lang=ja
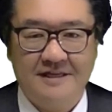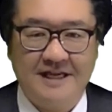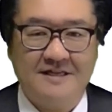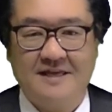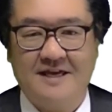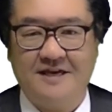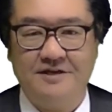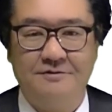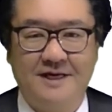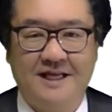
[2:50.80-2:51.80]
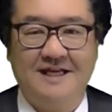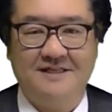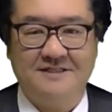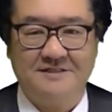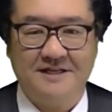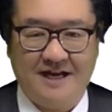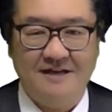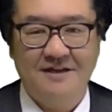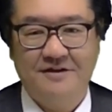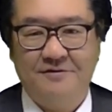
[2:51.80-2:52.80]
なんて言われたんですが
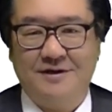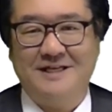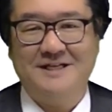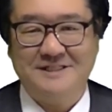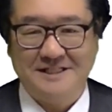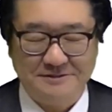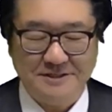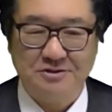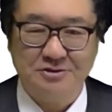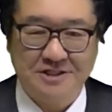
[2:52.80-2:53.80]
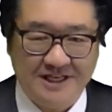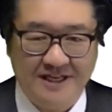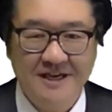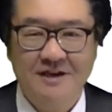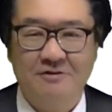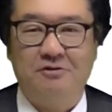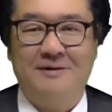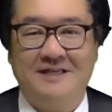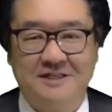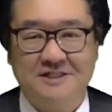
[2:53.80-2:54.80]
私たちは正直
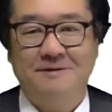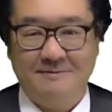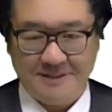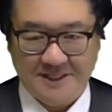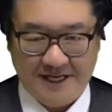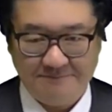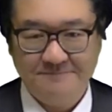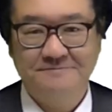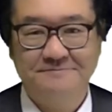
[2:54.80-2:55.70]
困ってしまいました